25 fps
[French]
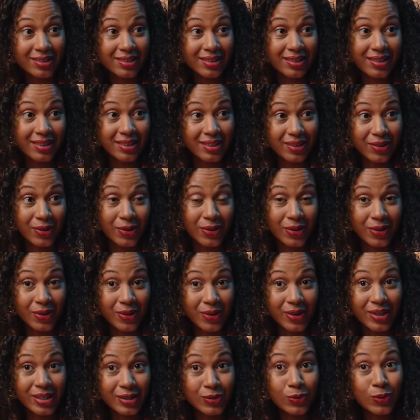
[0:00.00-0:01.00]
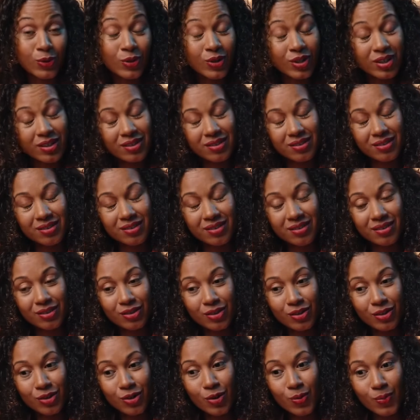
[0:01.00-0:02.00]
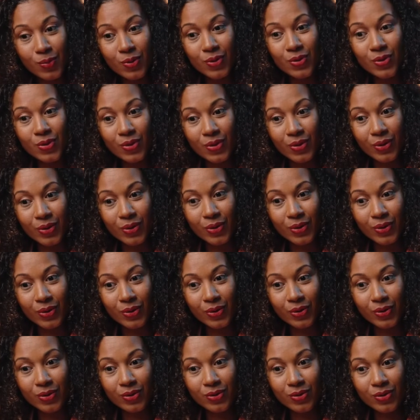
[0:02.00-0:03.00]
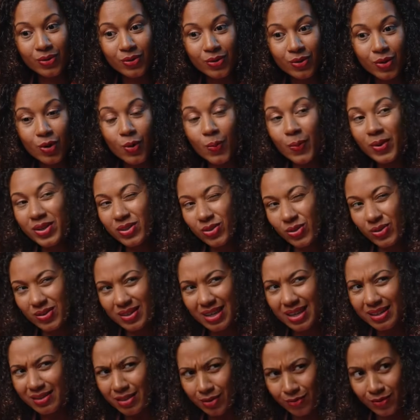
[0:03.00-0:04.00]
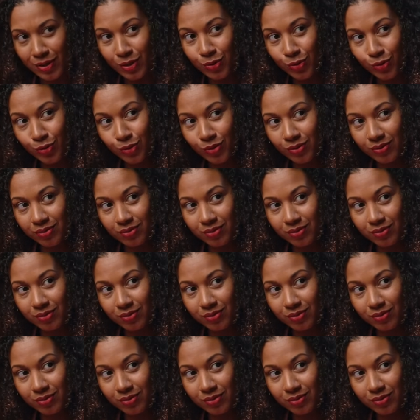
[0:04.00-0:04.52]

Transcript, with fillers: Et, euh, donc, comment, euh, comment est-ce que ça a été vécu